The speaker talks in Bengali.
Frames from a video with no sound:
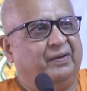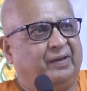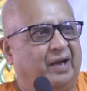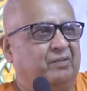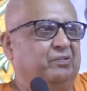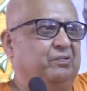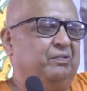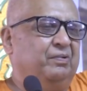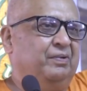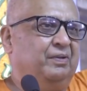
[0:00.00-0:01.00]

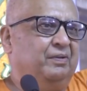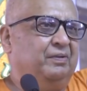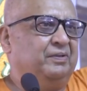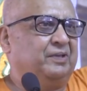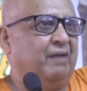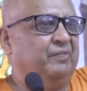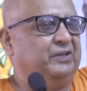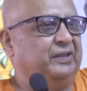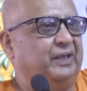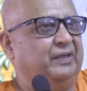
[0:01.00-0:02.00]
ঠাকুর
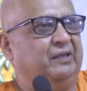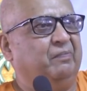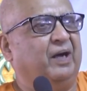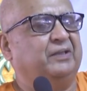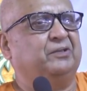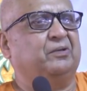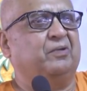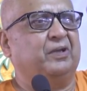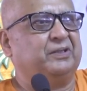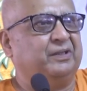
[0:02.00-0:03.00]
স্বামীজিকে নির্বাচিত
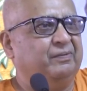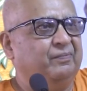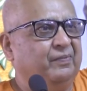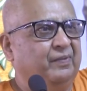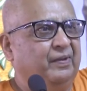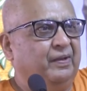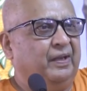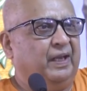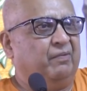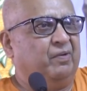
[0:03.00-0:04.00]
করেছেন
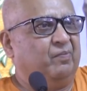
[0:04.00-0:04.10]
এবং